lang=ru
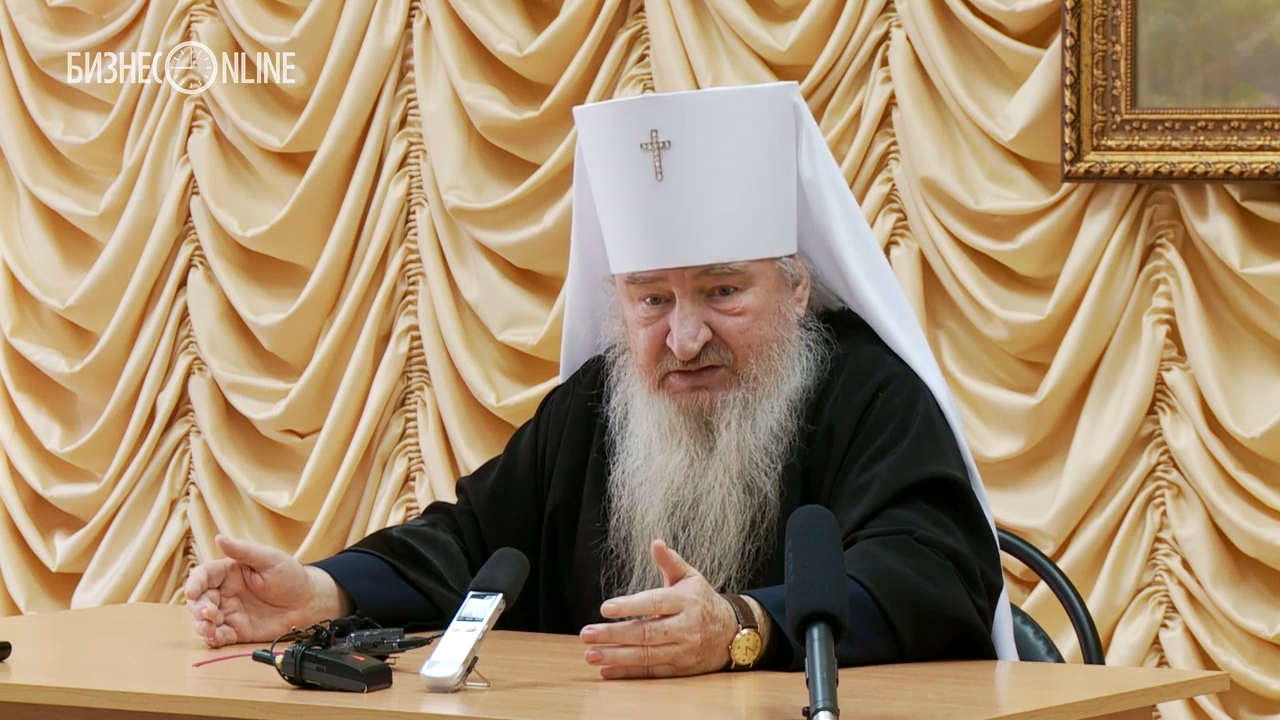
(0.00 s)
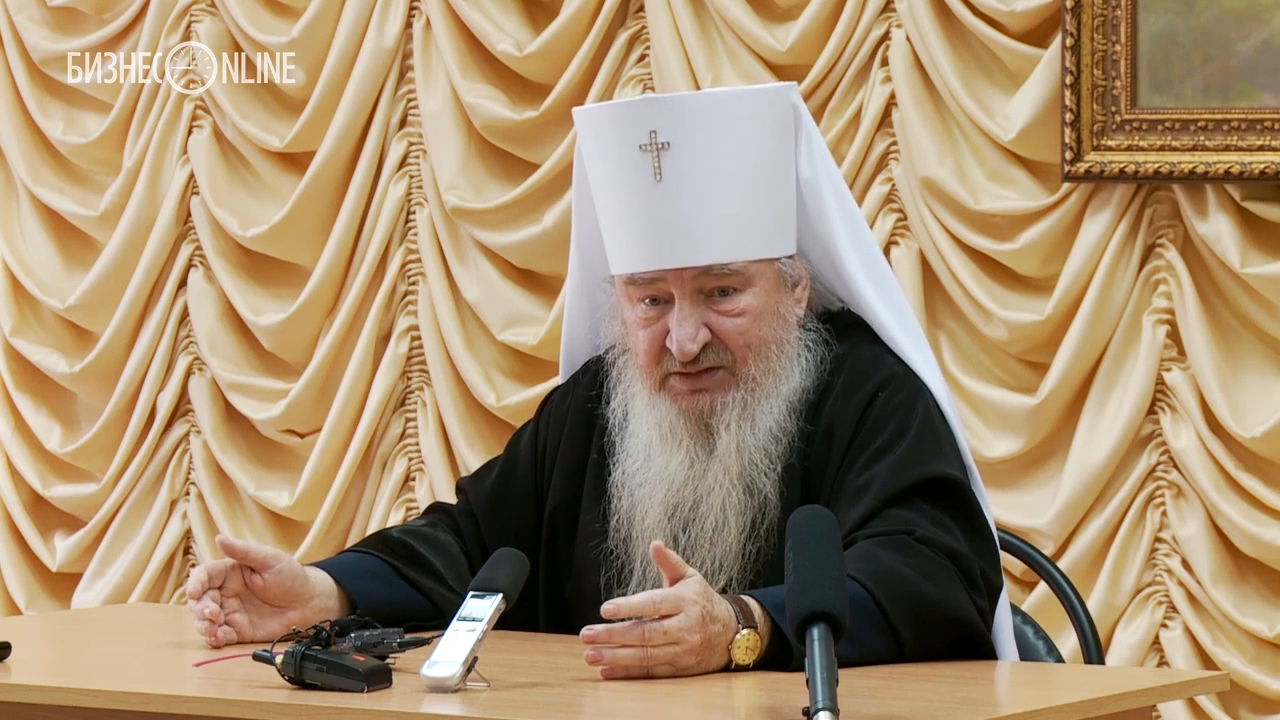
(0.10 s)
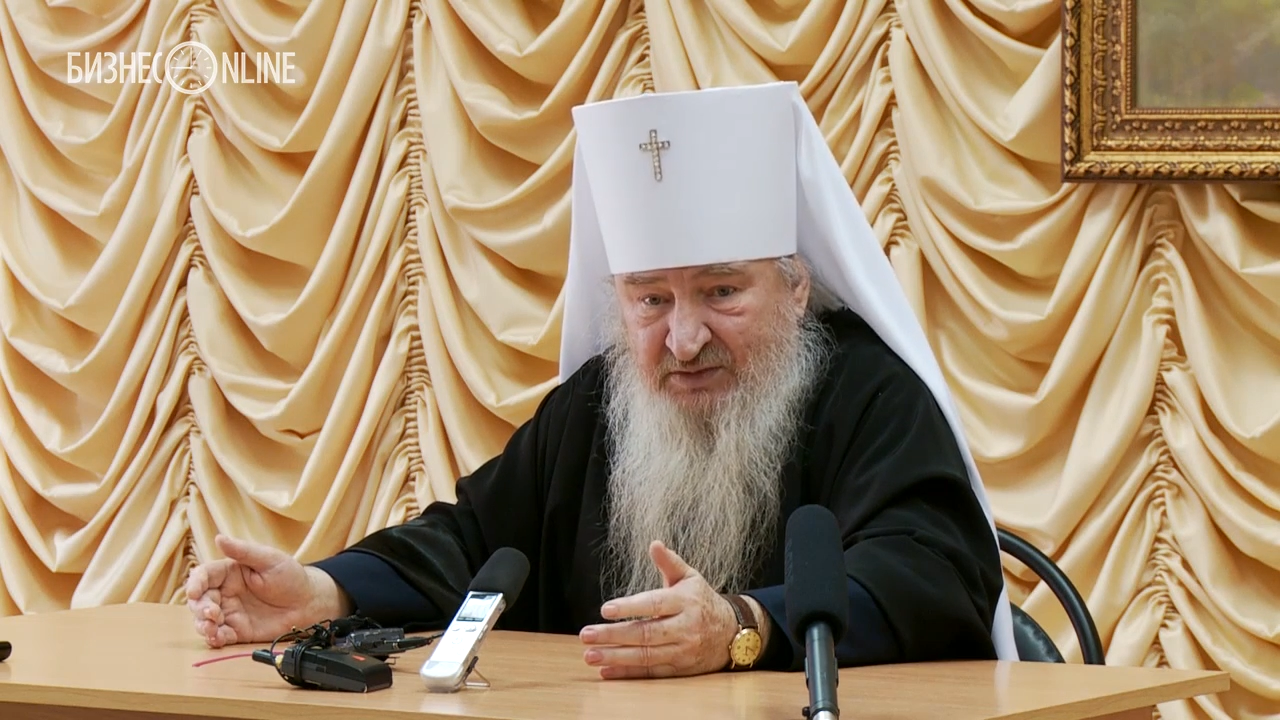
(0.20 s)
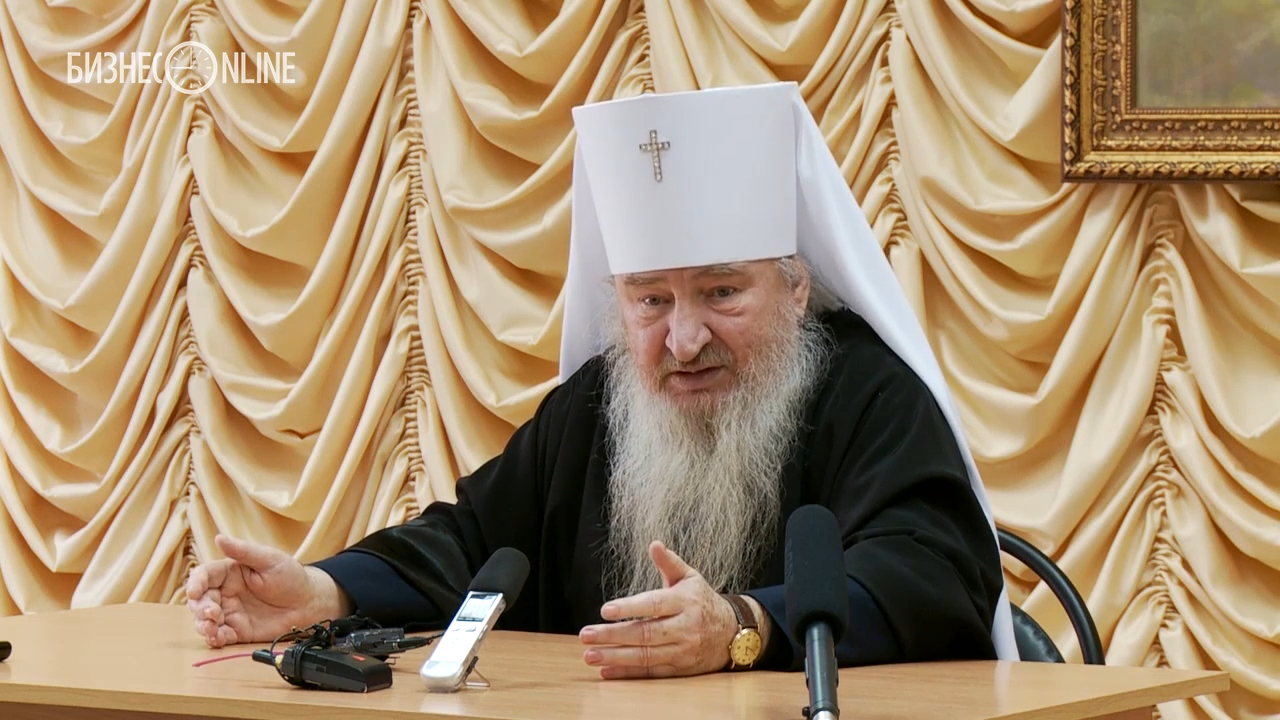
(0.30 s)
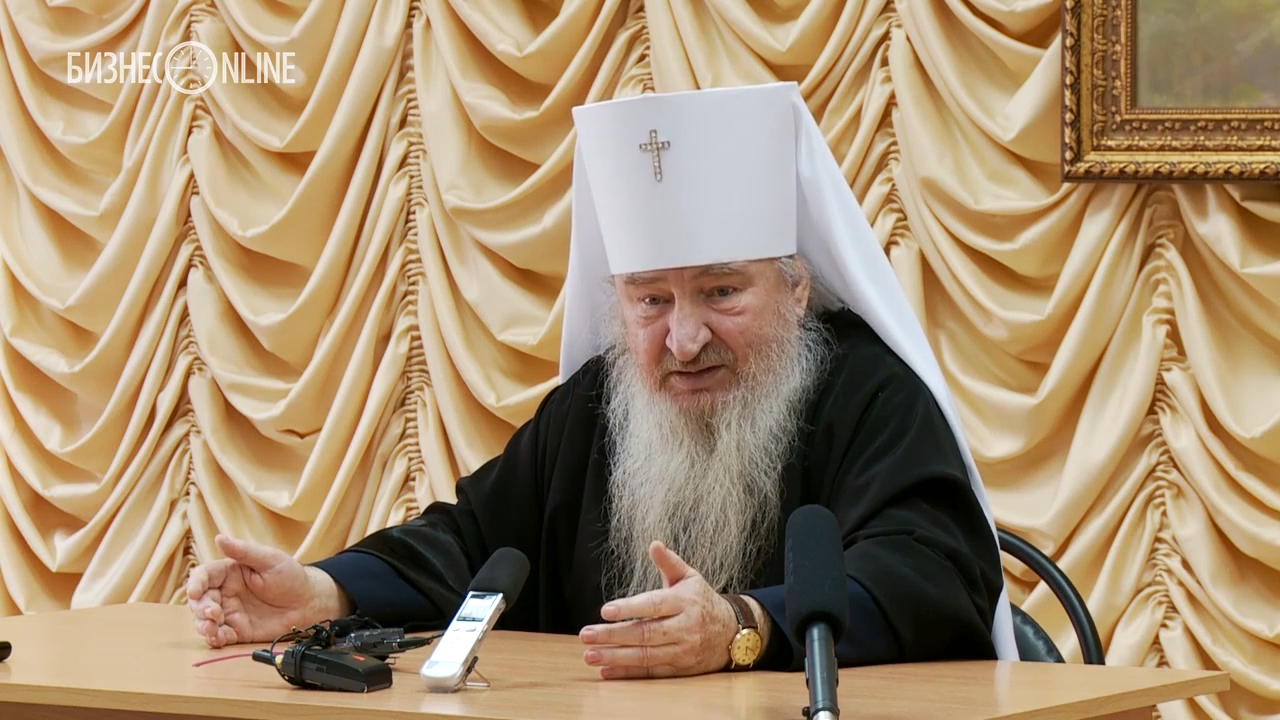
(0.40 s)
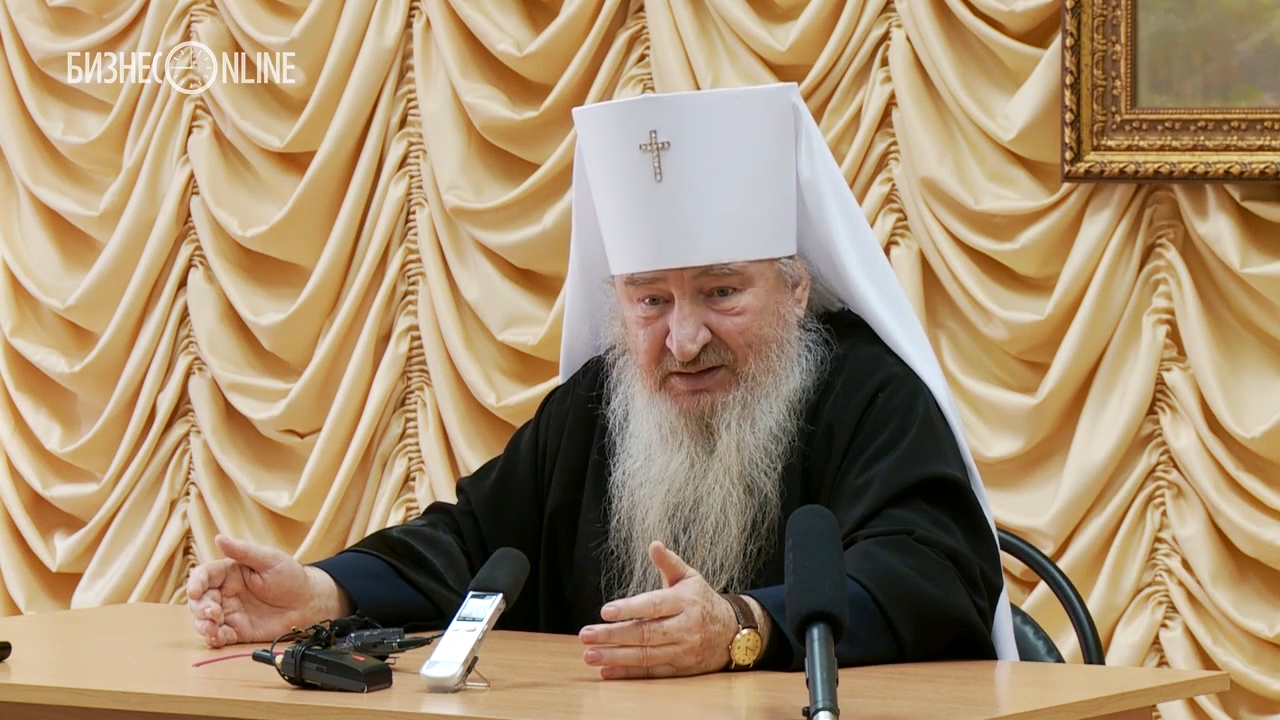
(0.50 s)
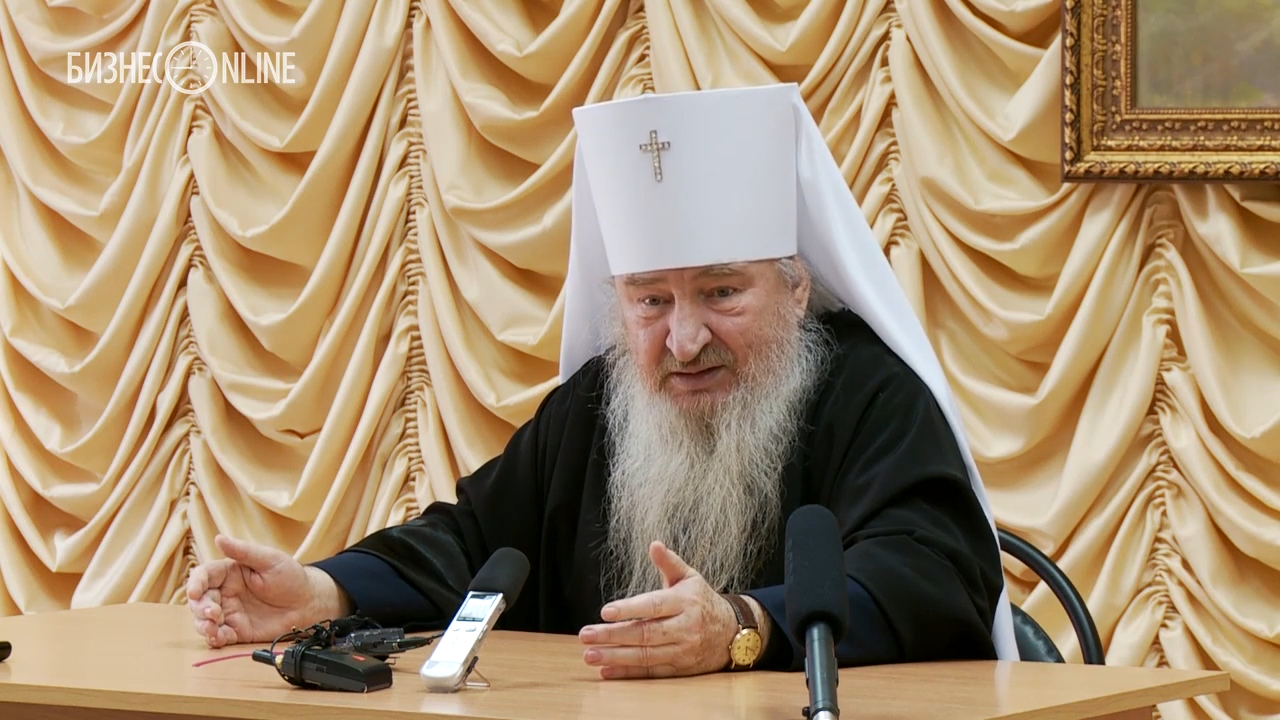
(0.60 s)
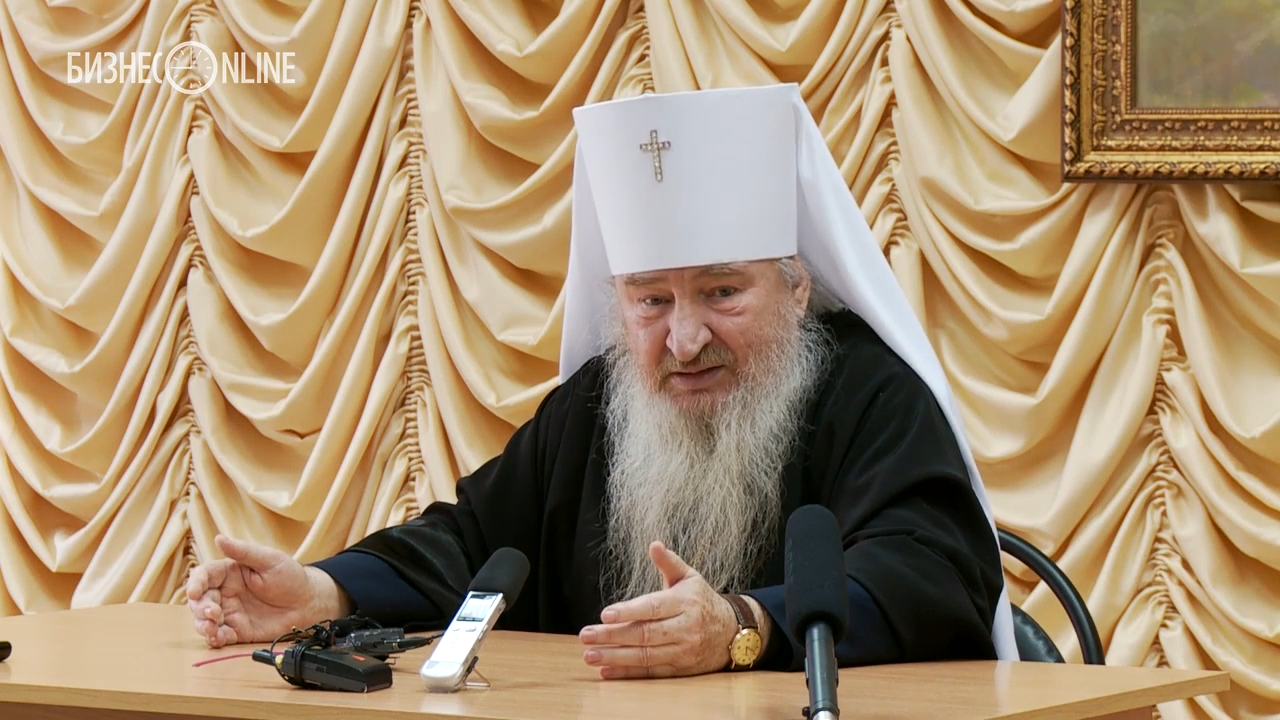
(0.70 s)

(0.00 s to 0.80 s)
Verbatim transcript: семьи,